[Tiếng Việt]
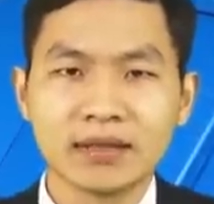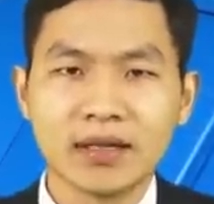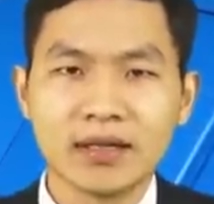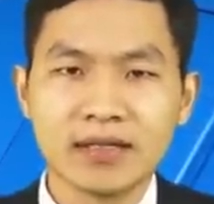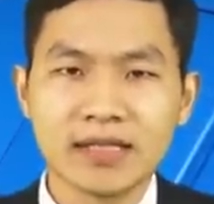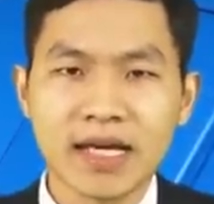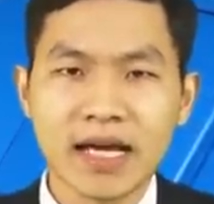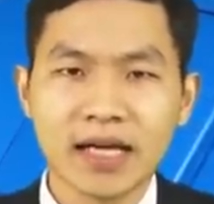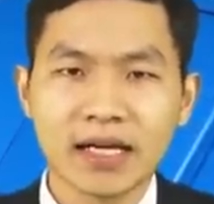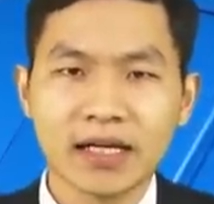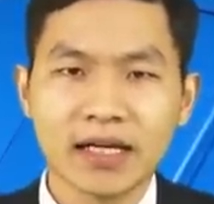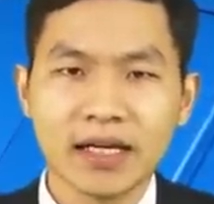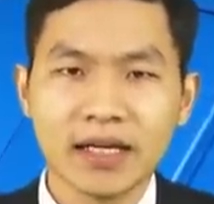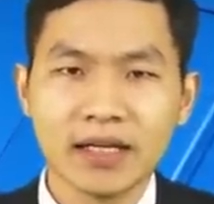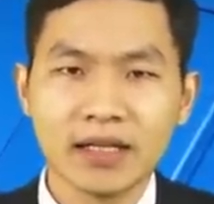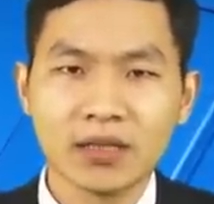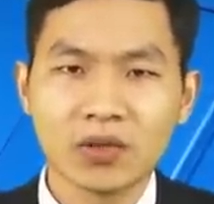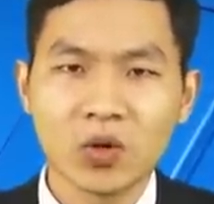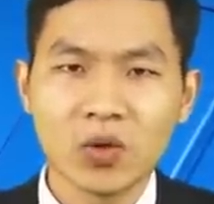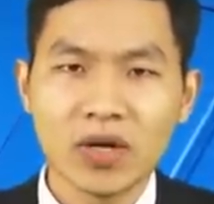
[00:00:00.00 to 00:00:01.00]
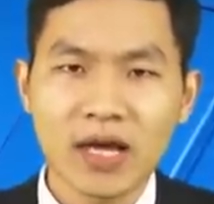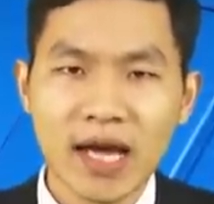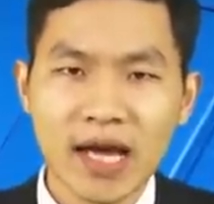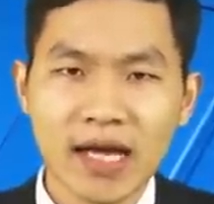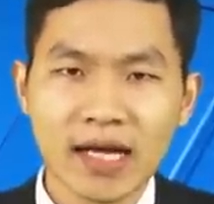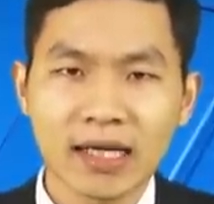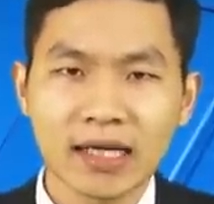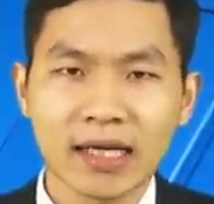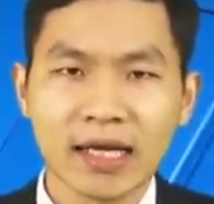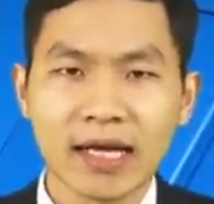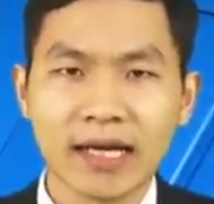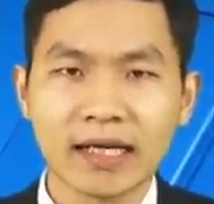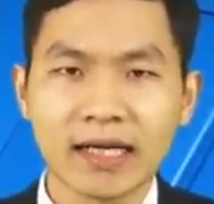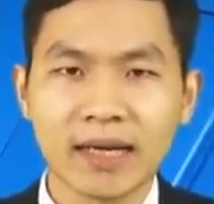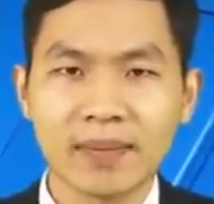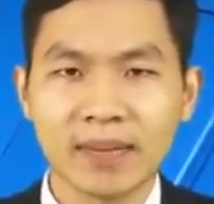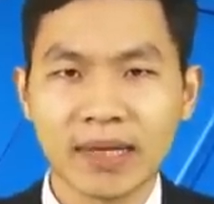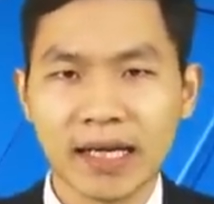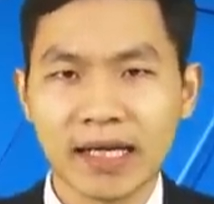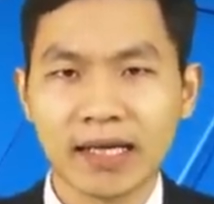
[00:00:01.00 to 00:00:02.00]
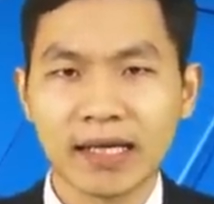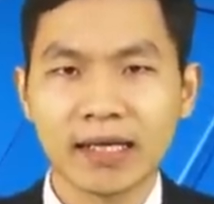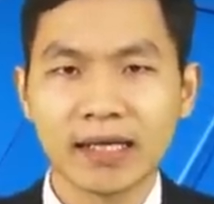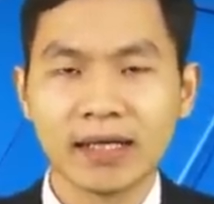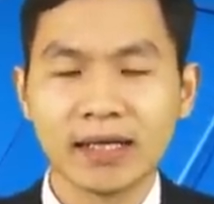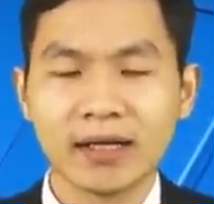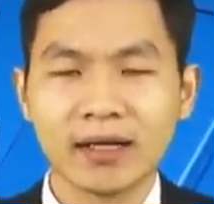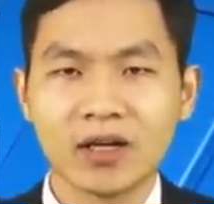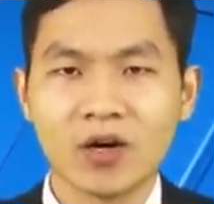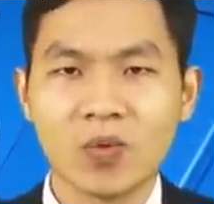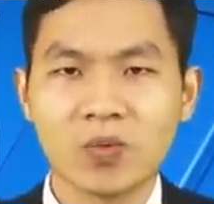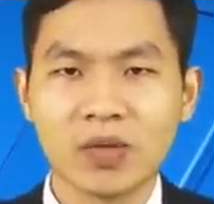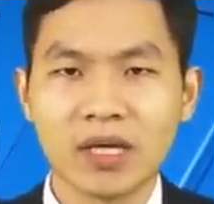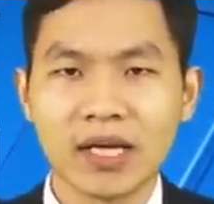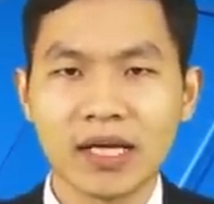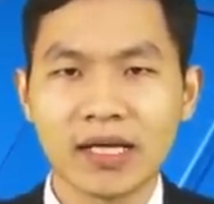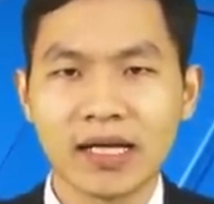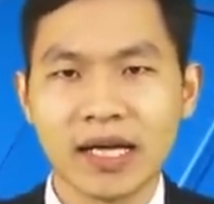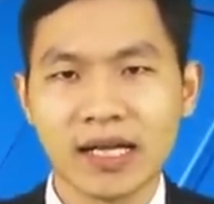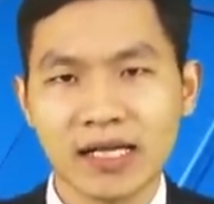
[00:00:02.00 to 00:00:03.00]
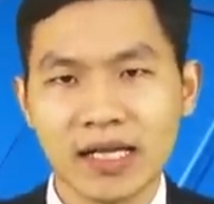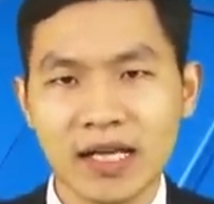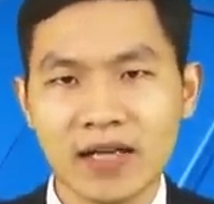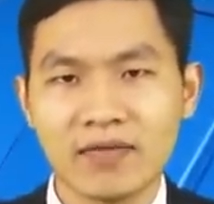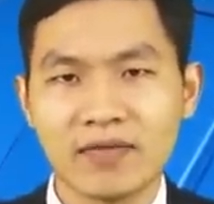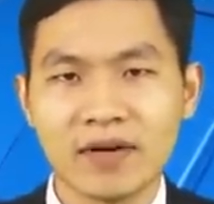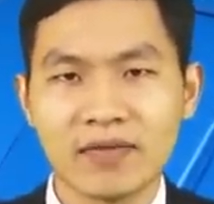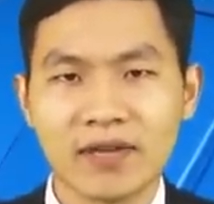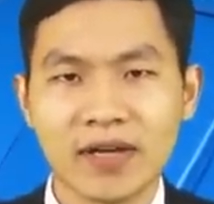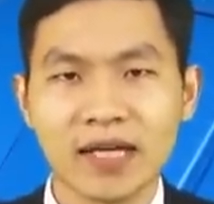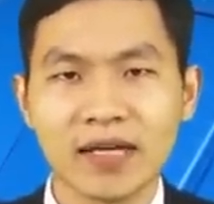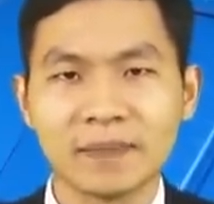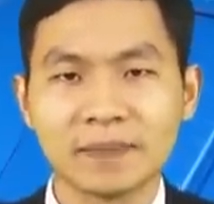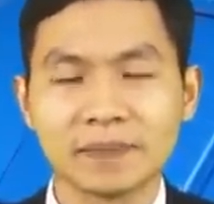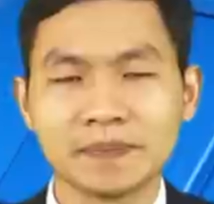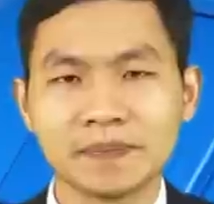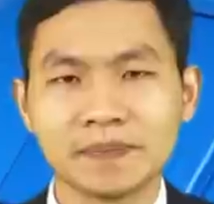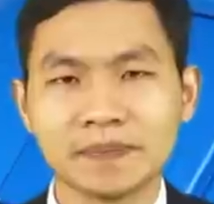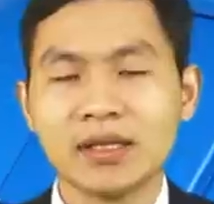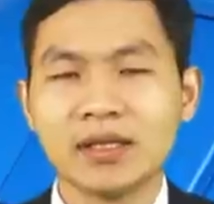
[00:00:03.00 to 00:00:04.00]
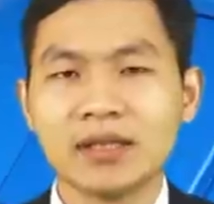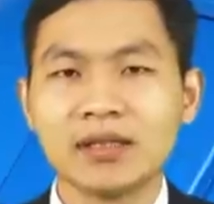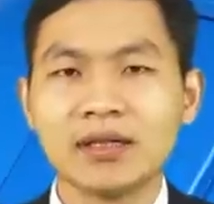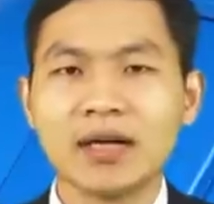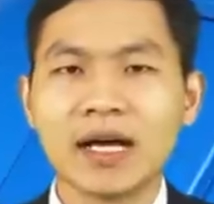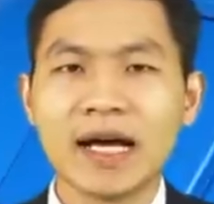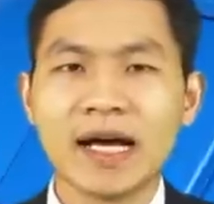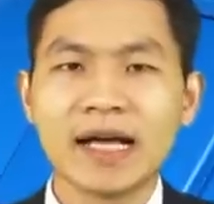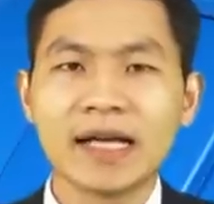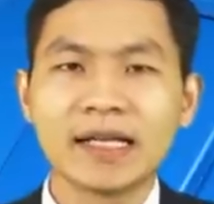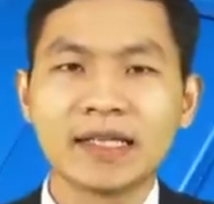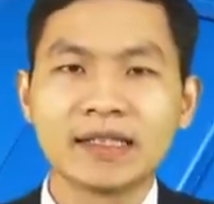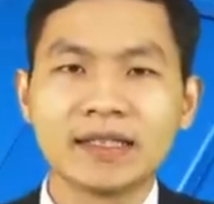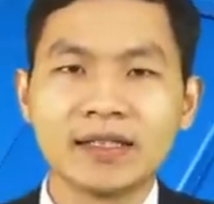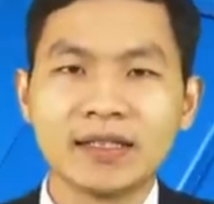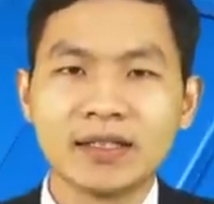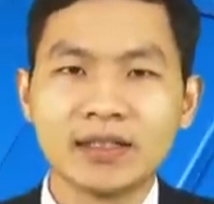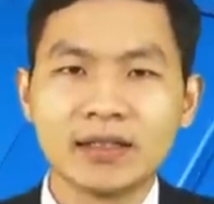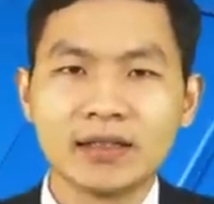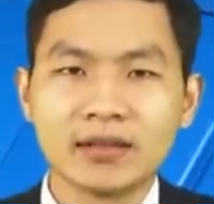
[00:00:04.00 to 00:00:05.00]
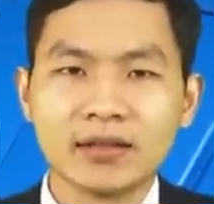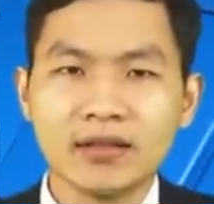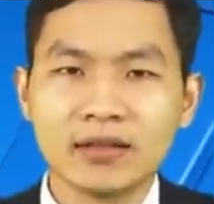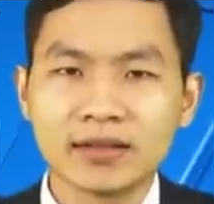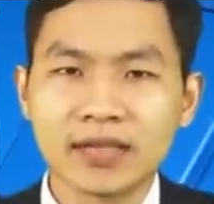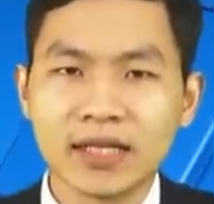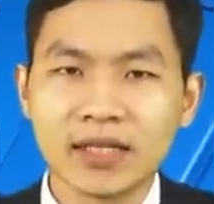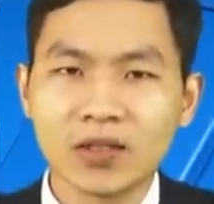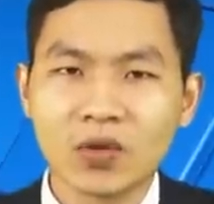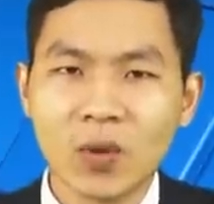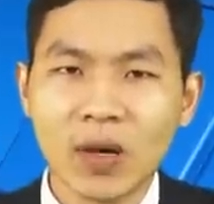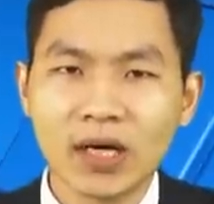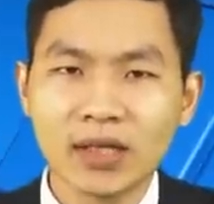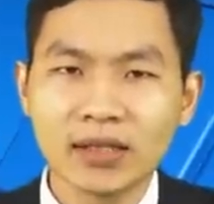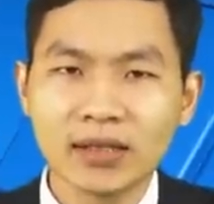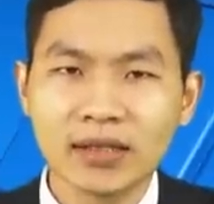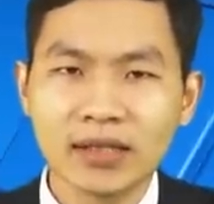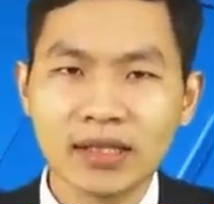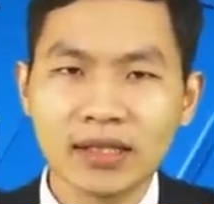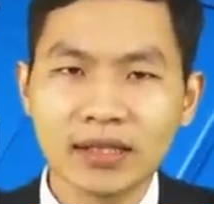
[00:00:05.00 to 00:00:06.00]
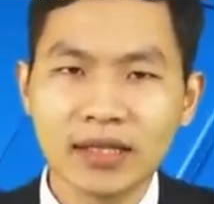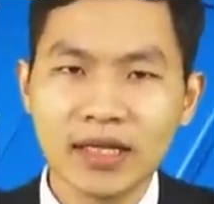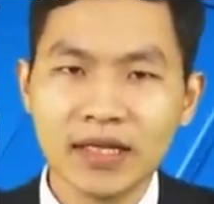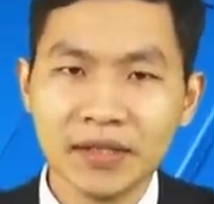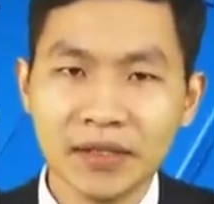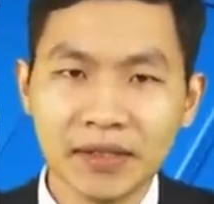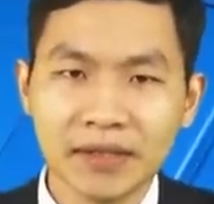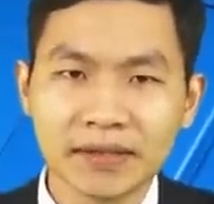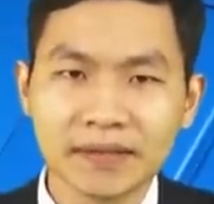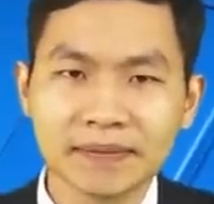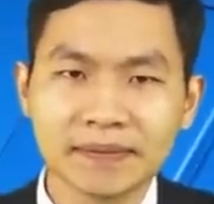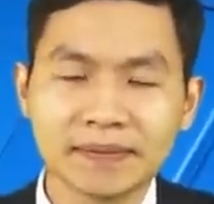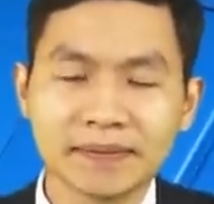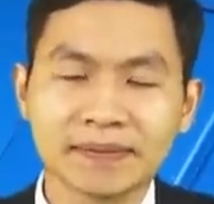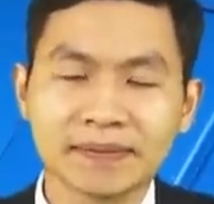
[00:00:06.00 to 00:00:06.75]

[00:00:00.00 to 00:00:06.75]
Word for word: Thời gian nghỉ tối đa là 5 ngày, không kể ngày đi và về. Thứ hai, được thanh toán tiền đi đường.